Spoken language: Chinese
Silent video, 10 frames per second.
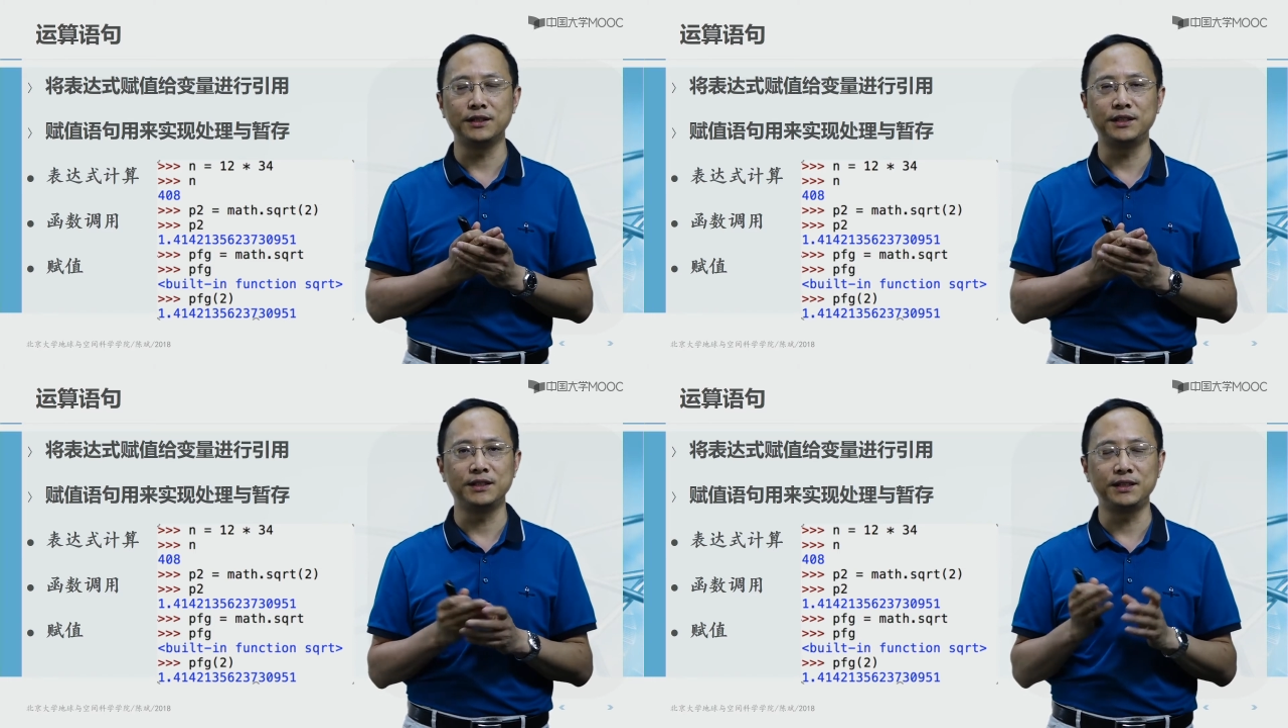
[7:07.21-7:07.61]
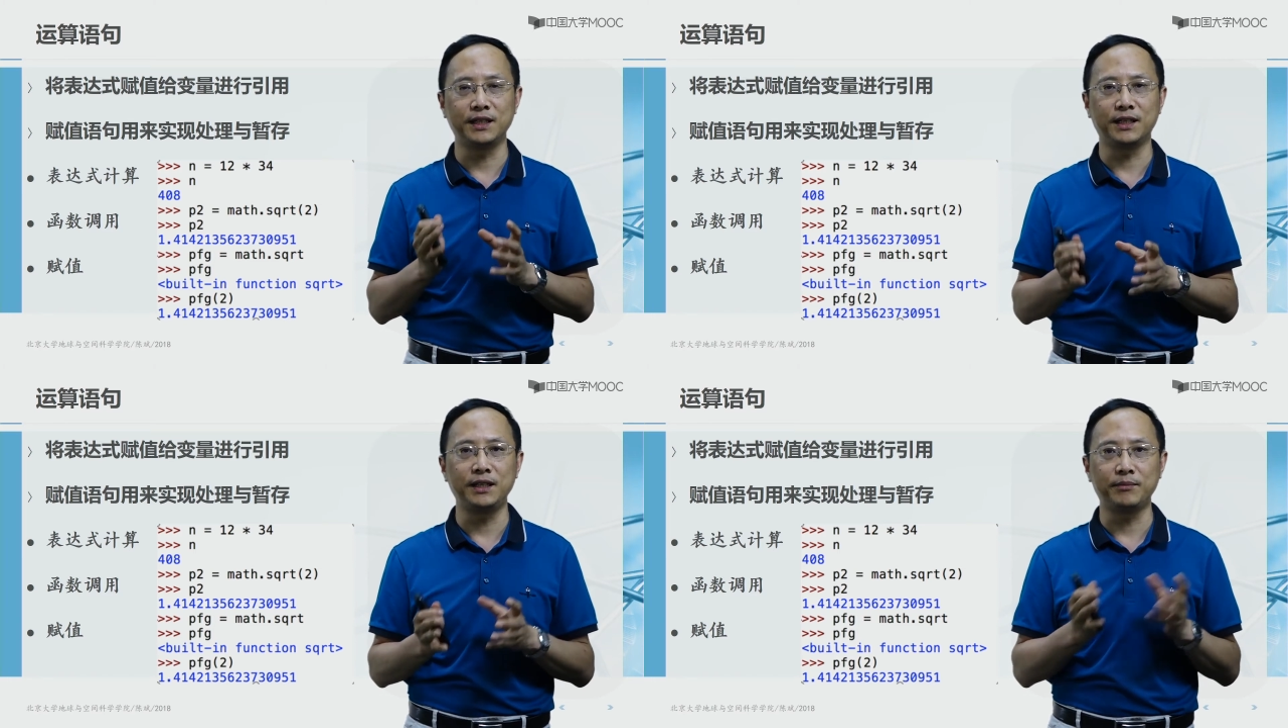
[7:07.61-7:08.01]
其实也
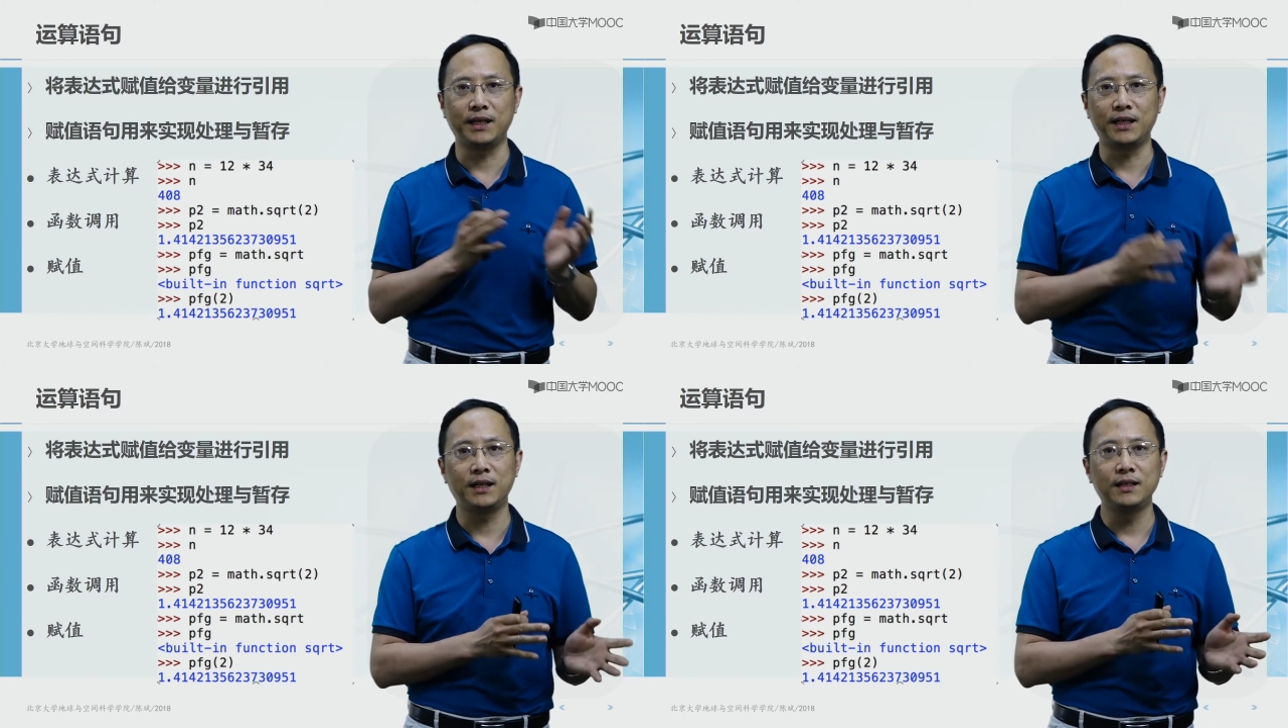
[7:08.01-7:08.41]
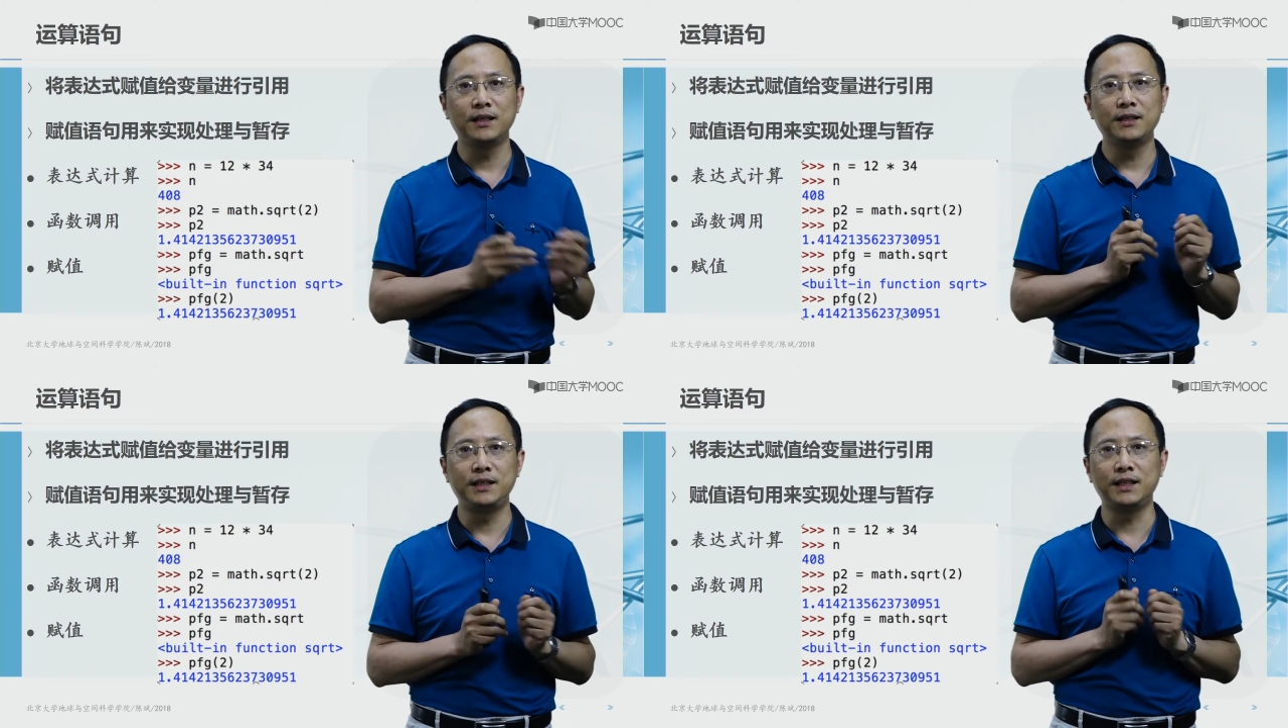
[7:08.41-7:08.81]
可以把它
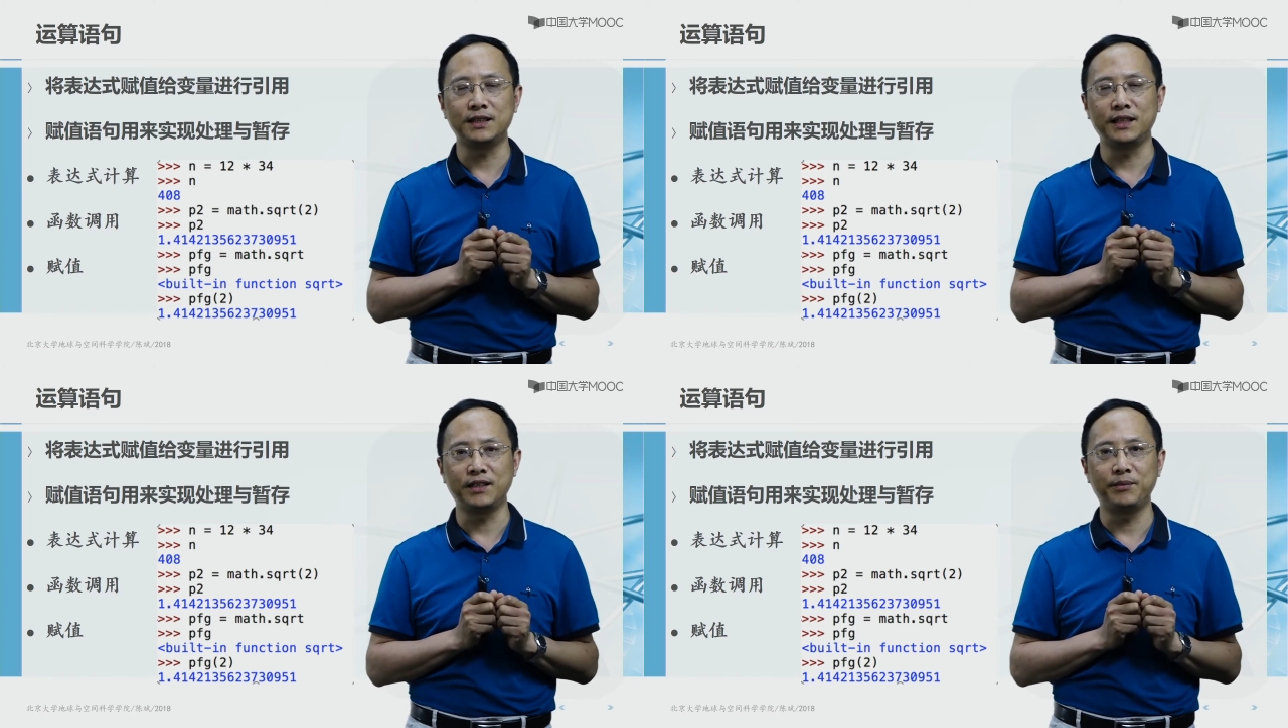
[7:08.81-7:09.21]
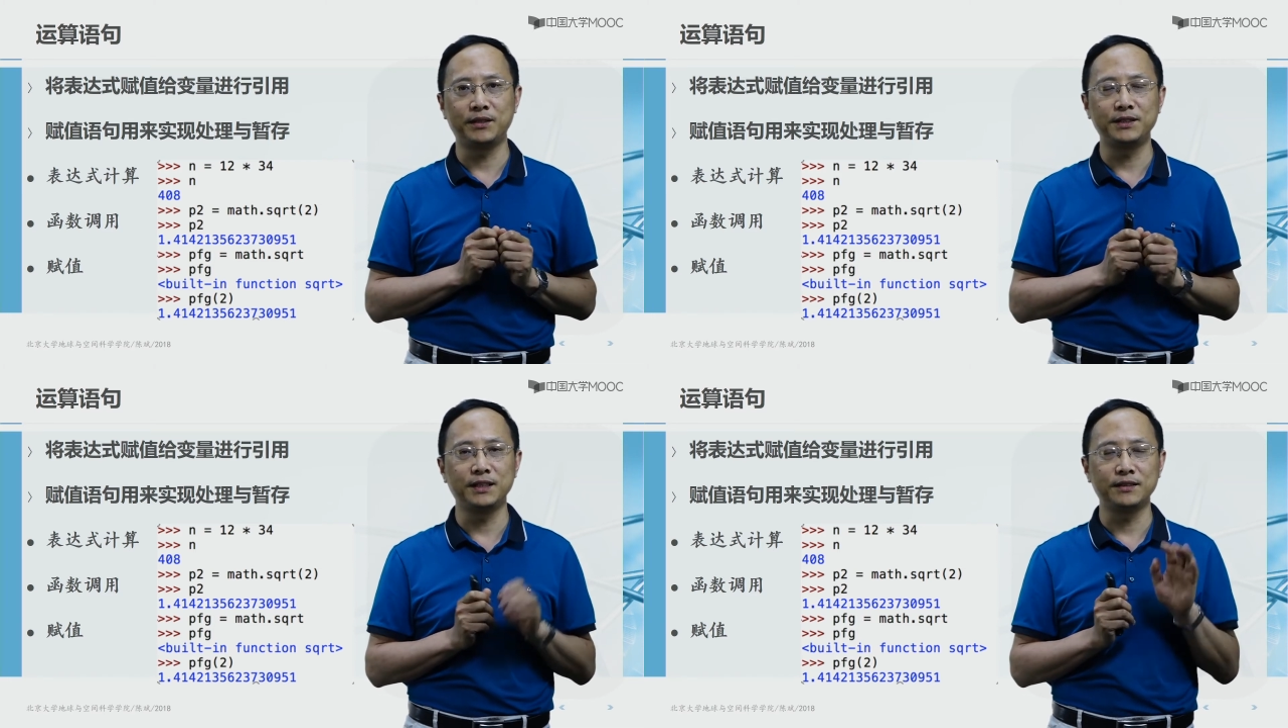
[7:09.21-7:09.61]
贴上一个标
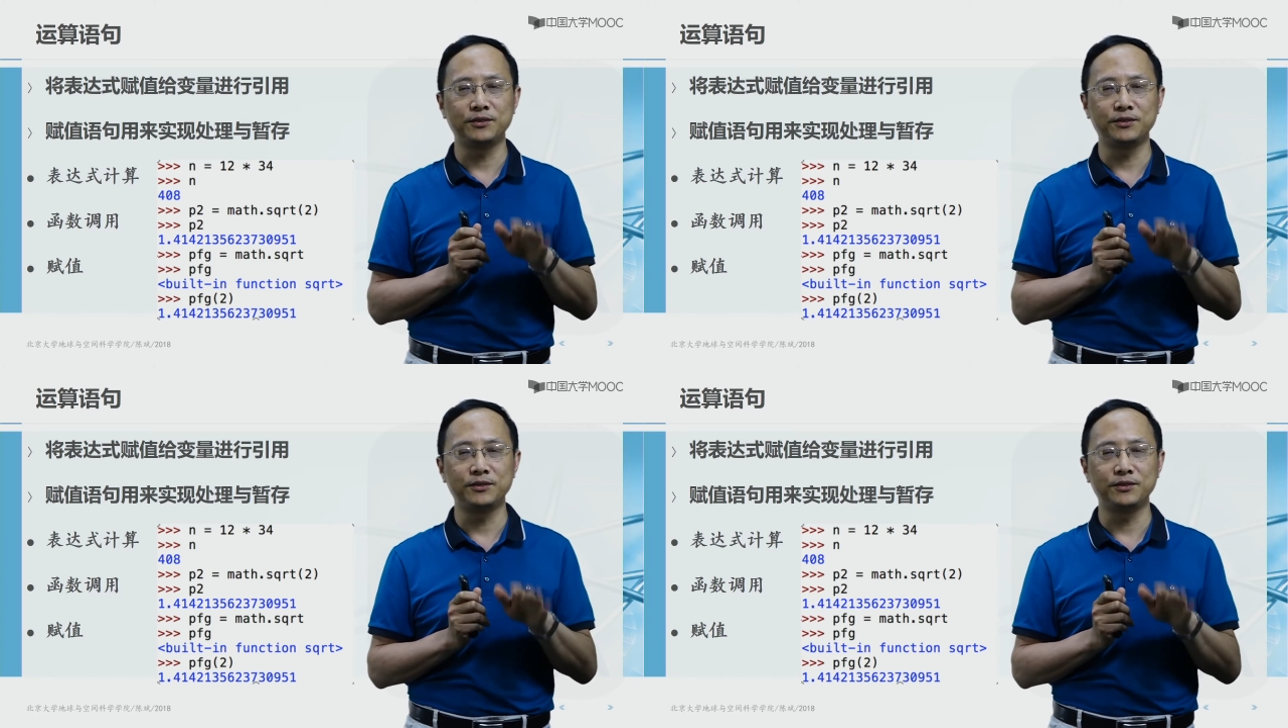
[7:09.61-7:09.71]
签，